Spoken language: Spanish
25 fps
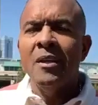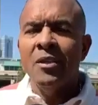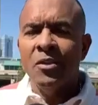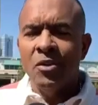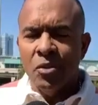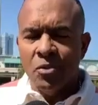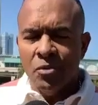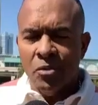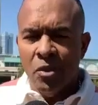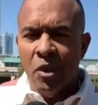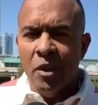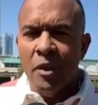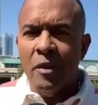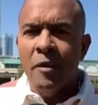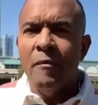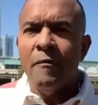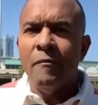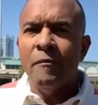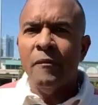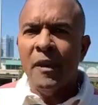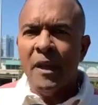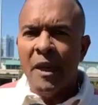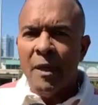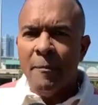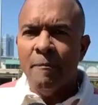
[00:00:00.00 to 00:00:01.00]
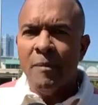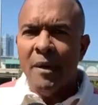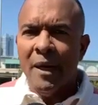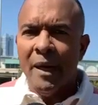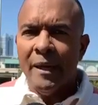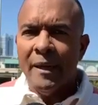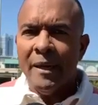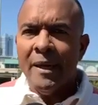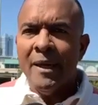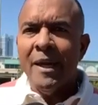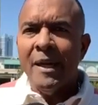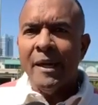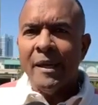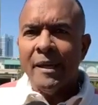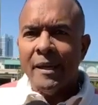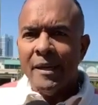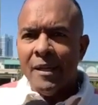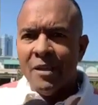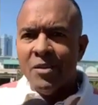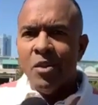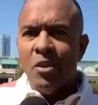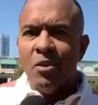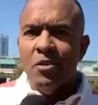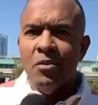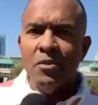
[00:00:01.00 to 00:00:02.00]
Yo soy Philip Plar.
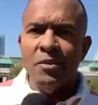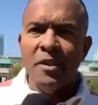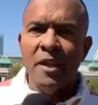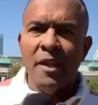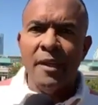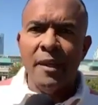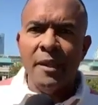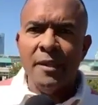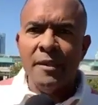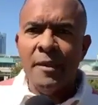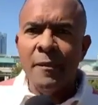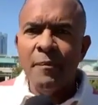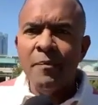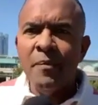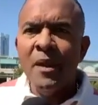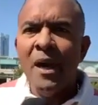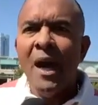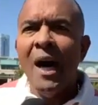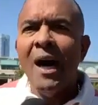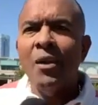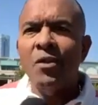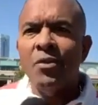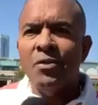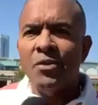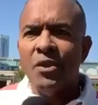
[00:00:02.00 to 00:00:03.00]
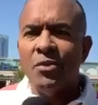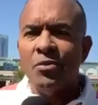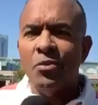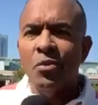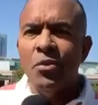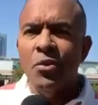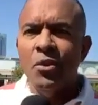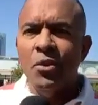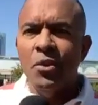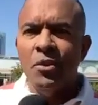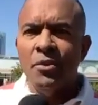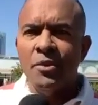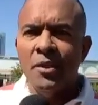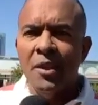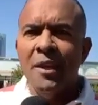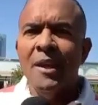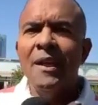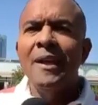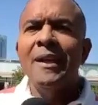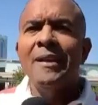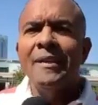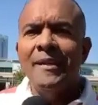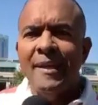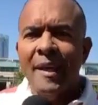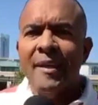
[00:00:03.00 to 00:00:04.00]
Regreso con ustedes a los estudios
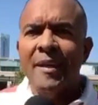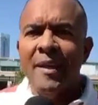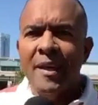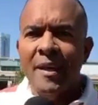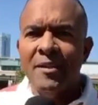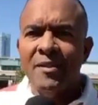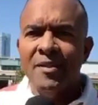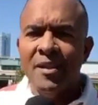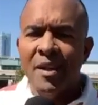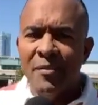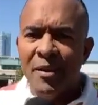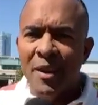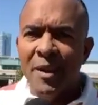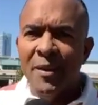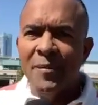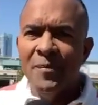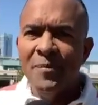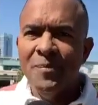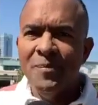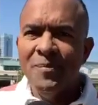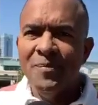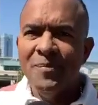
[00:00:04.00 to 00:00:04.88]
de 10 TV.